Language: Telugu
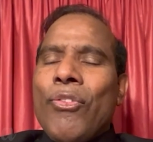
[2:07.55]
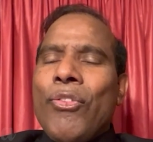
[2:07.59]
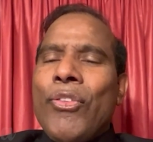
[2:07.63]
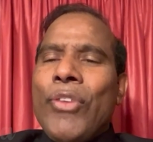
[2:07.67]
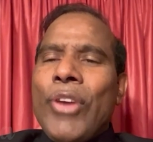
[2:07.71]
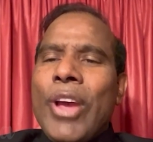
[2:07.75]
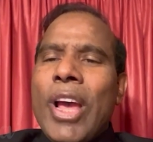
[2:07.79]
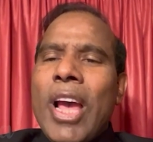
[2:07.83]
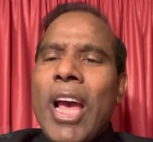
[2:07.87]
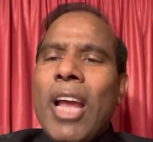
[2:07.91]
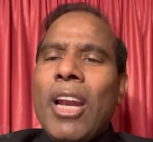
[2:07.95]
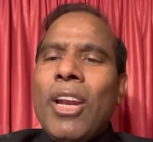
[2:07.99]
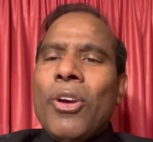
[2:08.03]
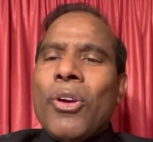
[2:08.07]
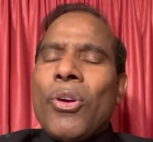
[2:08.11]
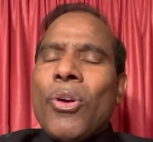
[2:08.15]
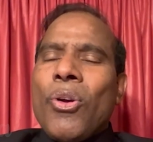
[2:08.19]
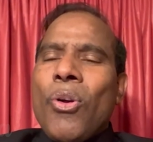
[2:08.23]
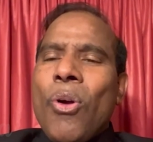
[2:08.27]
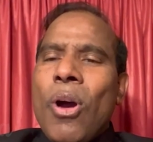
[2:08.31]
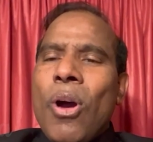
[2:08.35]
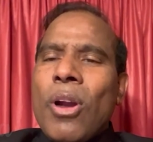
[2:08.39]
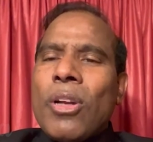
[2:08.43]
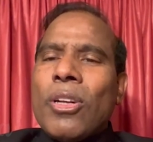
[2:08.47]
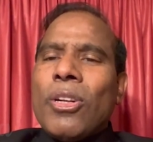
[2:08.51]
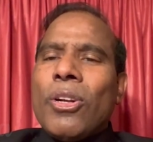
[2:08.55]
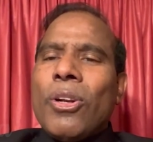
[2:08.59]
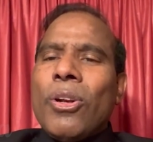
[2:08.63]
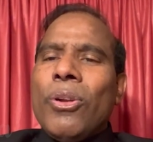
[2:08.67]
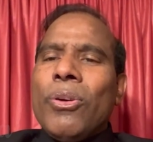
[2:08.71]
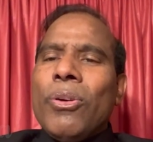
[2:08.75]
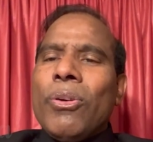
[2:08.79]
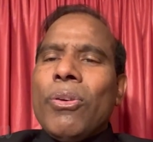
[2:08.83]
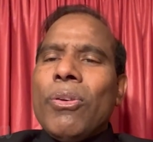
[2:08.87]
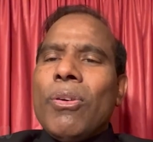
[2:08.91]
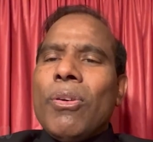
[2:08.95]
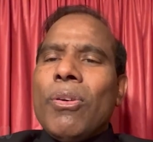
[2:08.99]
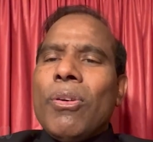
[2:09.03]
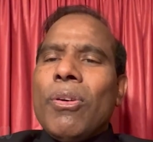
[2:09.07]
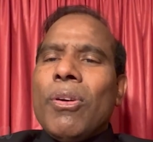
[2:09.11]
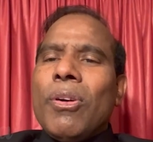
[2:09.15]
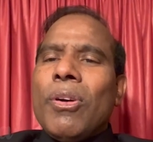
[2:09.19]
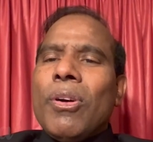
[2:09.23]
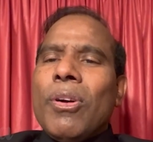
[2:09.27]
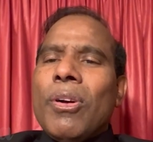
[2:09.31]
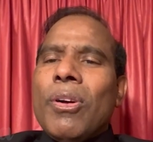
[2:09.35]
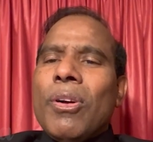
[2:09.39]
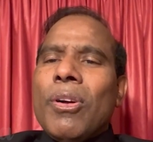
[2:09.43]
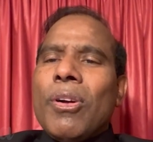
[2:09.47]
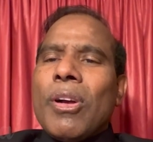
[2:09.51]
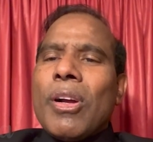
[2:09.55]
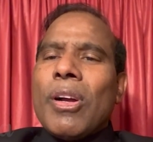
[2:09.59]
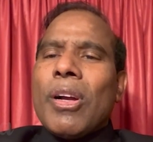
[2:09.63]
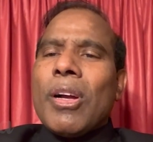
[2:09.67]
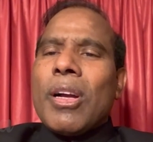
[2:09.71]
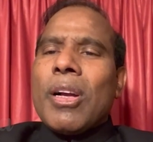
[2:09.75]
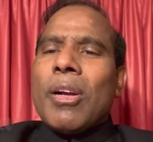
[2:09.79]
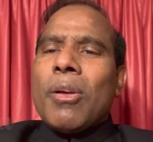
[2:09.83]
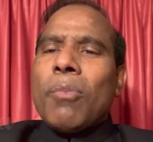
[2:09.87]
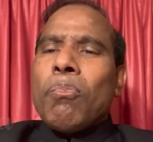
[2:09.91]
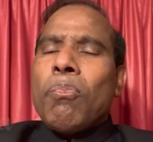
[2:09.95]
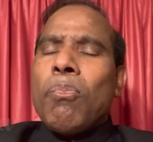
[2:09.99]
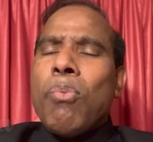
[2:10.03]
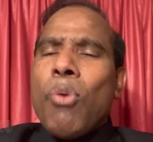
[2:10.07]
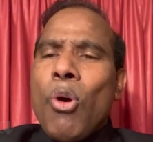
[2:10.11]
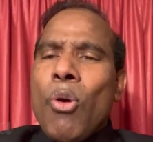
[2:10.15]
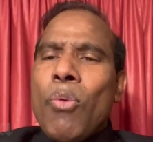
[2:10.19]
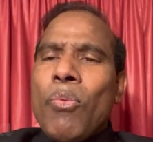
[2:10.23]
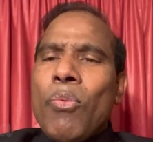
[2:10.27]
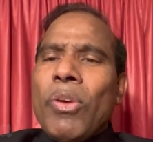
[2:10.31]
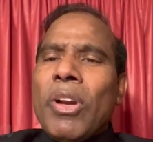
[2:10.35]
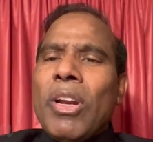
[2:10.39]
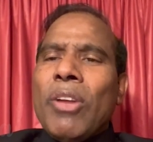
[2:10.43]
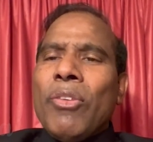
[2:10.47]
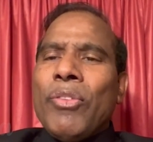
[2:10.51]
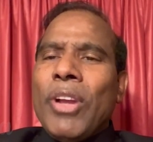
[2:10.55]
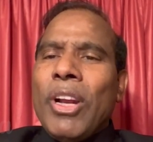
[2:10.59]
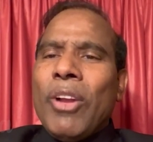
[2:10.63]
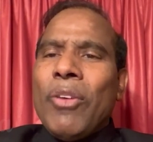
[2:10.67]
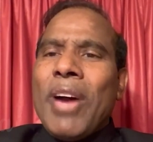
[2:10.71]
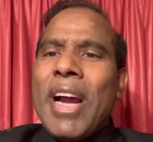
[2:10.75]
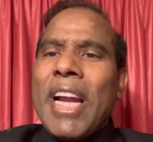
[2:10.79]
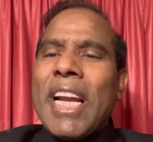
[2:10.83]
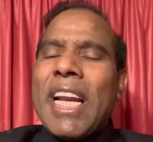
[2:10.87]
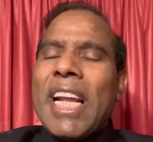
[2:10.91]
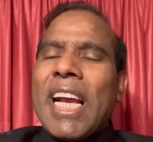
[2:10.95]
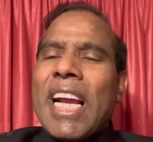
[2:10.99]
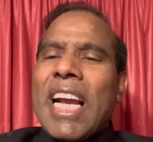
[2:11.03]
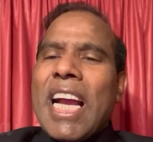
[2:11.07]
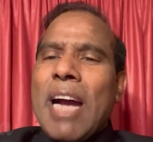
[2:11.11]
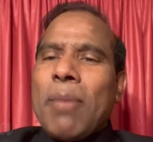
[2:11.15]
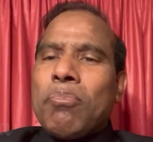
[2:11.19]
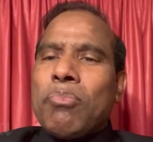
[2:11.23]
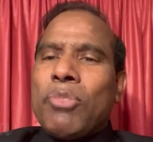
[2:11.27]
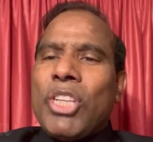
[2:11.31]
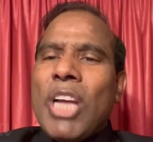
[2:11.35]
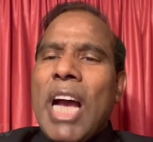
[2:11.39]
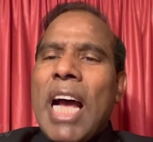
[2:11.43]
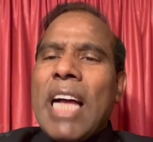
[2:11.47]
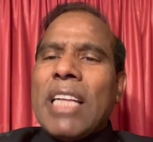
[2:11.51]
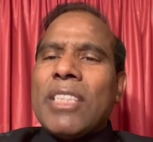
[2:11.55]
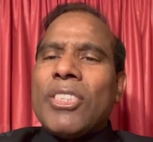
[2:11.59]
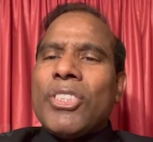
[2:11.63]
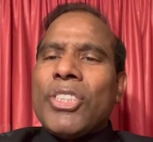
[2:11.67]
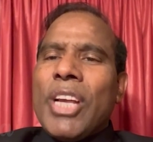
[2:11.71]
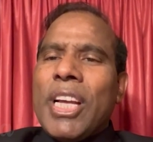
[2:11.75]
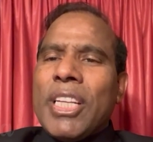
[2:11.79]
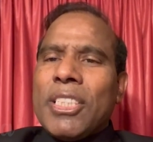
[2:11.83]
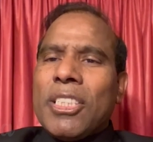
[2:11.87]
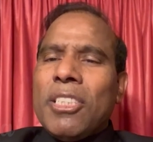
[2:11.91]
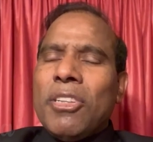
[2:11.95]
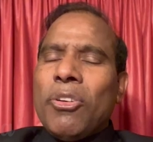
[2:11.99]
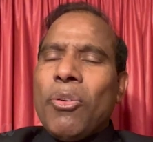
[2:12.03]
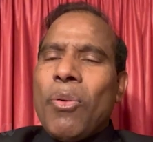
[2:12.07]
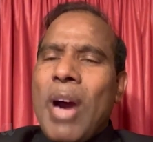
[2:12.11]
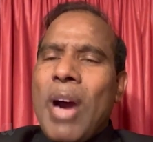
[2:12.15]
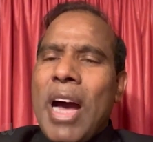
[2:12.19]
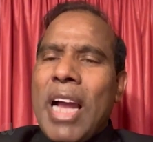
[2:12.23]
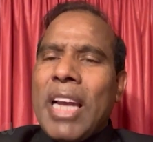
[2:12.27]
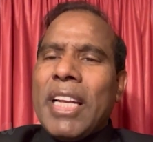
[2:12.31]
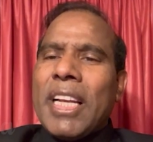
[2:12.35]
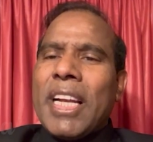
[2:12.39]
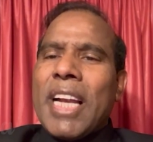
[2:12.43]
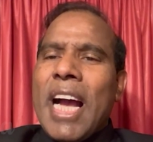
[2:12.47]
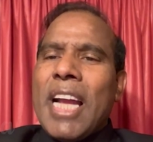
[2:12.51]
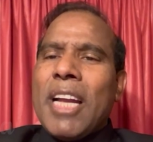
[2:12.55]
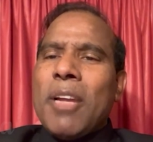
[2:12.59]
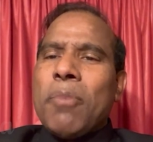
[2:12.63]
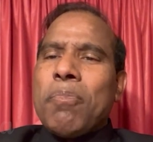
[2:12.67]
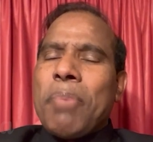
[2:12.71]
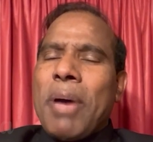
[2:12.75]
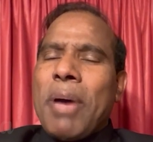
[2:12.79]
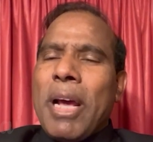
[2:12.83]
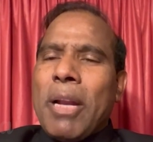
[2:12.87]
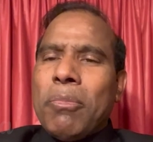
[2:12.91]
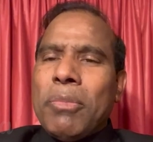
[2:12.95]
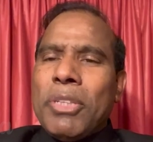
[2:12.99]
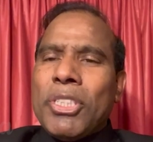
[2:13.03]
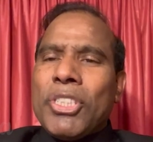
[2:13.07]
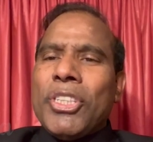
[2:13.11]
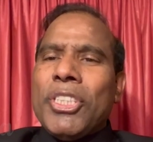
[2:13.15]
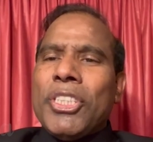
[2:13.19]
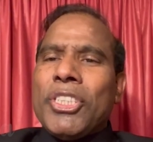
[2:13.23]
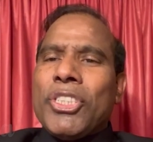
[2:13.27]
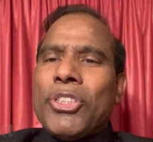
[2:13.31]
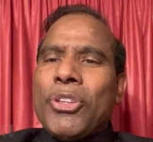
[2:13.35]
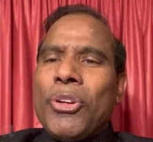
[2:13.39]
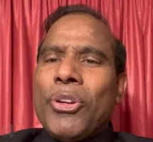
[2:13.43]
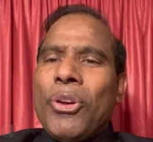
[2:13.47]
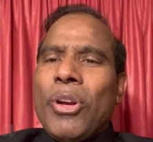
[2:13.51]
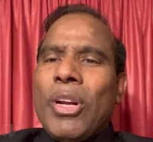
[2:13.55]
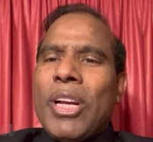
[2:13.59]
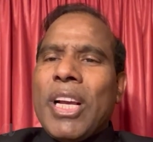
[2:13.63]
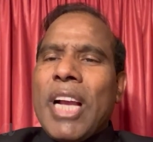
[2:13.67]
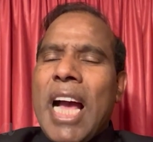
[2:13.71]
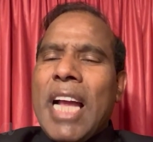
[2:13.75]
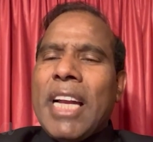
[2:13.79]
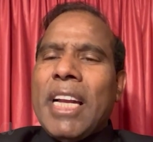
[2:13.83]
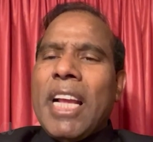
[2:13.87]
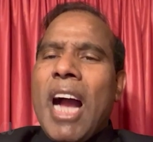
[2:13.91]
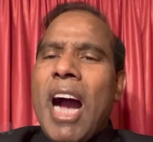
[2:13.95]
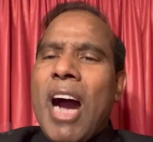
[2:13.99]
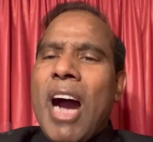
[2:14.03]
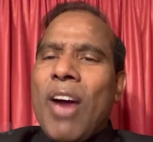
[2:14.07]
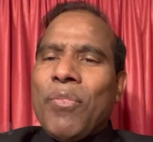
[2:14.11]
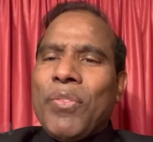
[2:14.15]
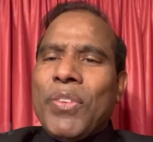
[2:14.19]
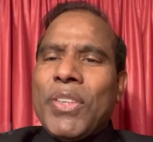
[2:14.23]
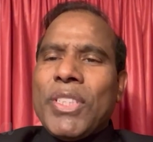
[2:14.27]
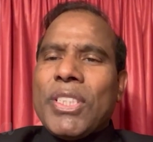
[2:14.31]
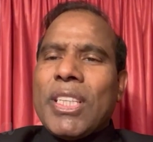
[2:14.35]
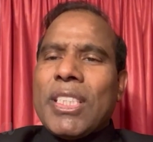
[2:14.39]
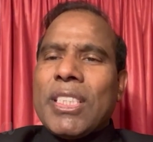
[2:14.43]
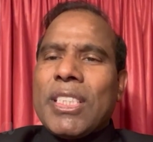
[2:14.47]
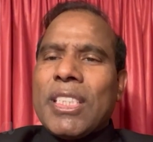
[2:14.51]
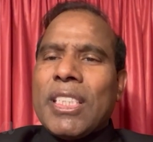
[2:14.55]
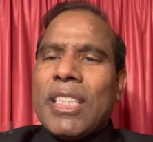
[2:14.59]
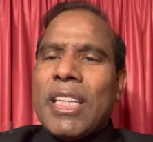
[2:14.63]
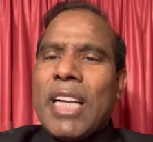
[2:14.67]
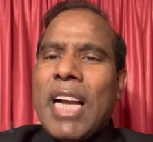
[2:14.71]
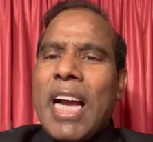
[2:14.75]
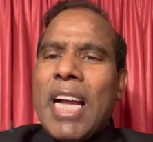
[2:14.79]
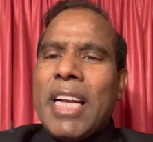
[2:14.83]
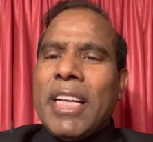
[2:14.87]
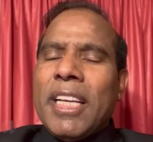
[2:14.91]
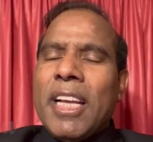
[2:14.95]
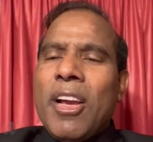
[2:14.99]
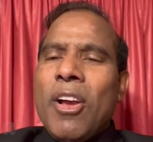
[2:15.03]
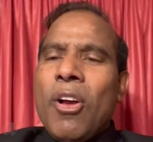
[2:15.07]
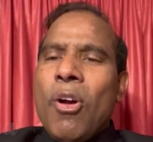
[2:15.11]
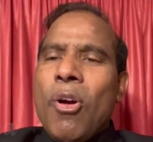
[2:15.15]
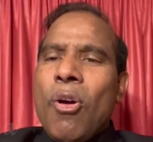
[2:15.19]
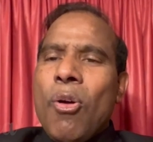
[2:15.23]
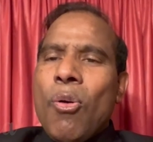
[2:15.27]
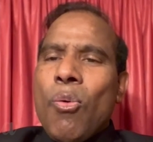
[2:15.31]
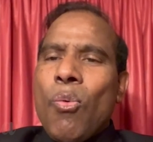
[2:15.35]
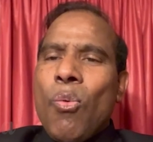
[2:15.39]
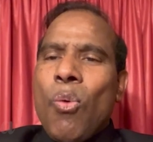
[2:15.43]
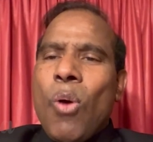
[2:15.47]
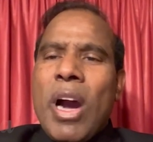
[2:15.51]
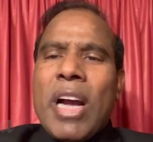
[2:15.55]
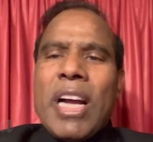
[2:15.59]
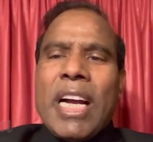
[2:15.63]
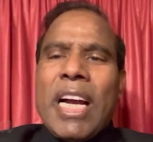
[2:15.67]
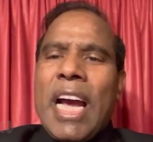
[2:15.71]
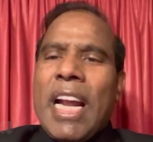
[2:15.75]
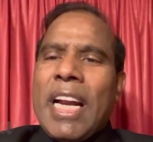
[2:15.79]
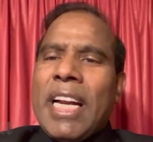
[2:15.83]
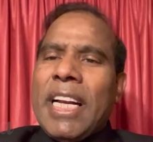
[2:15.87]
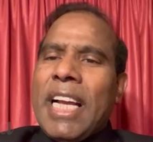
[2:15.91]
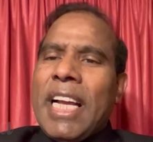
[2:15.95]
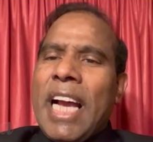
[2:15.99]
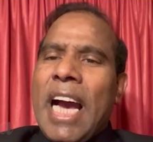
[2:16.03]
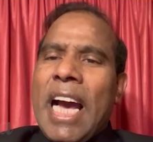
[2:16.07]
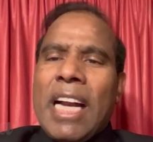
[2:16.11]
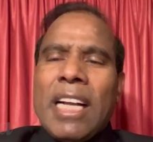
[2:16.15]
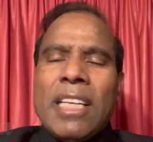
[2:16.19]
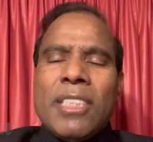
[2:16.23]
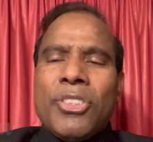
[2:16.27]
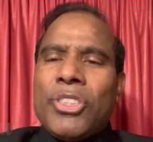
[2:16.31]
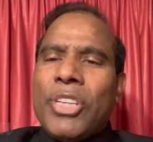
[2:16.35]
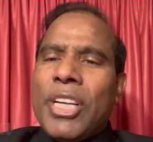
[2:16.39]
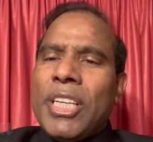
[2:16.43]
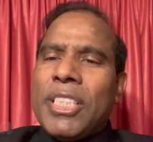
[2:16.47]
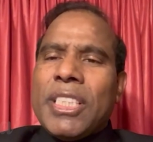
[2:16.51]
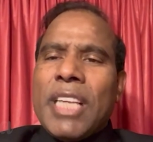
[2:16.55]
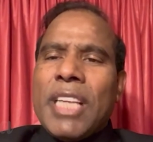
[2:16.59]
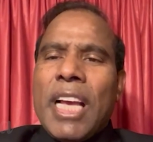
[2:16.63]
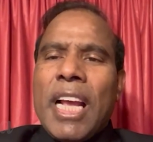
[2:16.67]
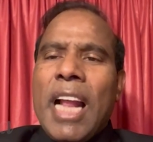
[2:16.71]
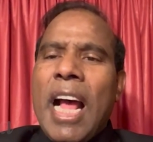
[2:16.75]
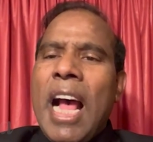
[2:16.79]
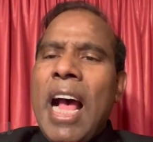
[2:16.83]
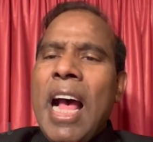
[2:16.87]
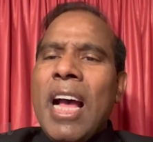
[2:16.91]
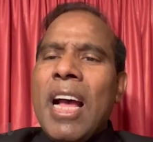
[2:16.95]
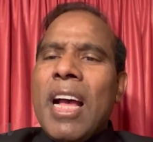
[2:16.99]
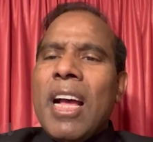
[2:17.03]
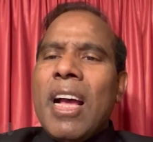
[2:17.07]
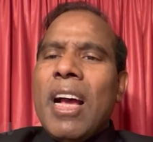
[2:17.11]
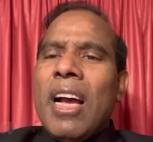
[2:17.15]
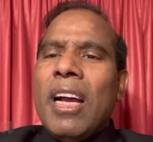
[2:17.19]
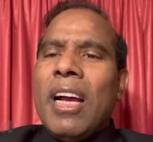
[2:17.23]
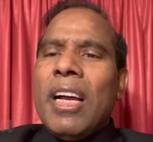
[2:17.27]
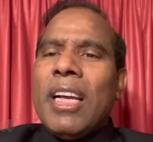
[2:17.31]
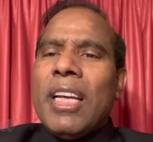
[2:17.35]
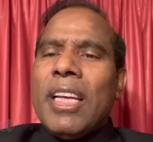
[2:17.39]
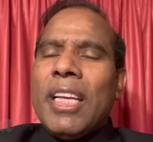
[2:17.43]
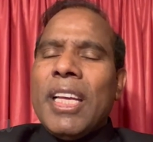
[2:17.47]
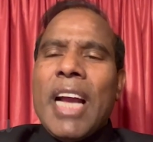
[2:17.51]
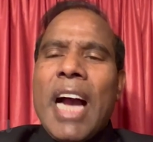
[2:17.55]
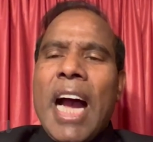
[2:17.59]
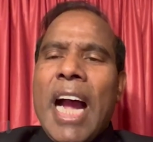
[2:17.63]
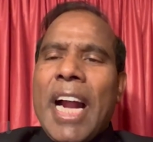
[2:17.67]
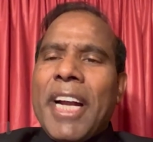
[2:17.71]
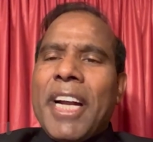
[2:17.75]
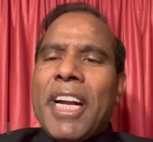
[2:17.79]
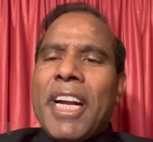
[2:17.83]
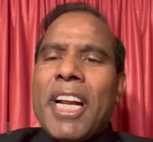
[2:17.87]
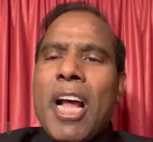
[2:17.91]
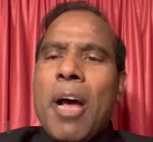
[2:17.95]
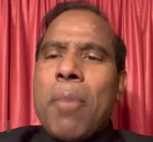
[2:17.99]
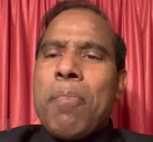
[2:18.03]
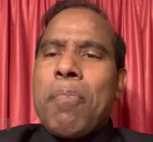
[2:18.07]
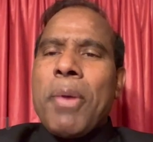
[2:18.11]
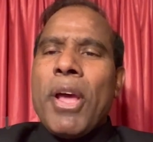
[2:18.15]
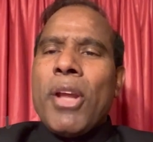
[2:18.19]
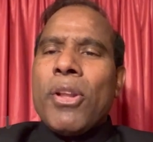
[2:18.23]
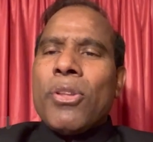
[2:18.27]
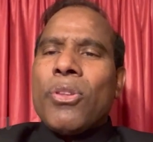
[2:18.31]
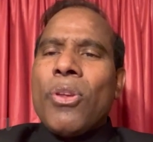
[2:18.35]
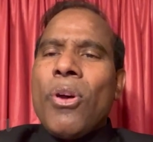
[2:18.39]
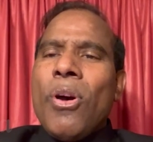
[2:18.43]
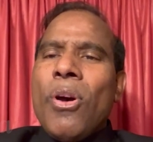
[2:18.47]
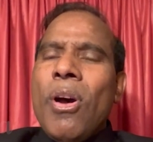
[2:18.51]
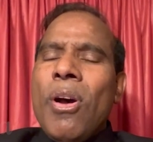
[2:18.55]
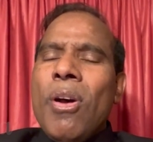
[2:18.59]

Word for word: వేలు కోట్లు భూములు విలువైన కబ్జా చేసిన వాళ్ళు గాని పర్మిషన్ ఇచ్చిన వాళ్ళు గాని ఆఫీసర్స్ గాని ఒక్కరిని అరెస్ట్ చేశారా ఈ హైడ్రా పేరుతో